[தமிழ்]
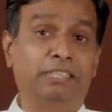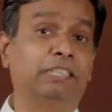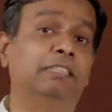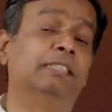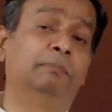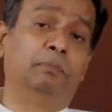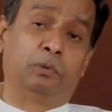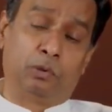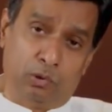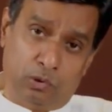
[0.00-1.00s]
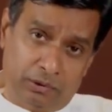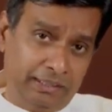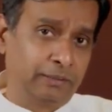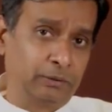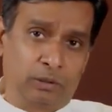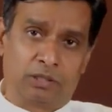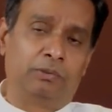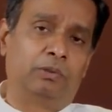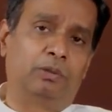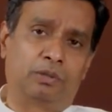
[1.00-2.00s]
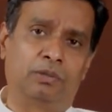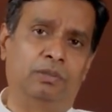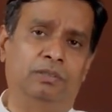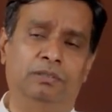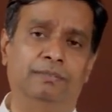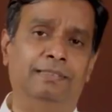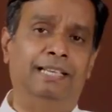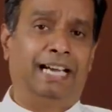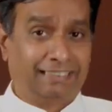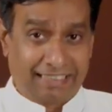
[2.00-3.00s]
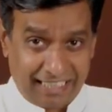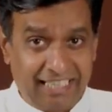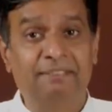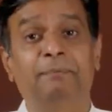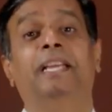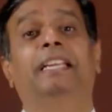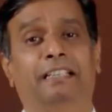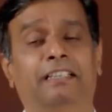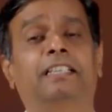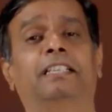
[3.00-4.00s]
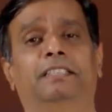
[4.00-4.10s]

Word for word: எந்த பொருளோடு நான் தொடர்பு கொள்கிறேனோ அதெல்லாமே எனக்கு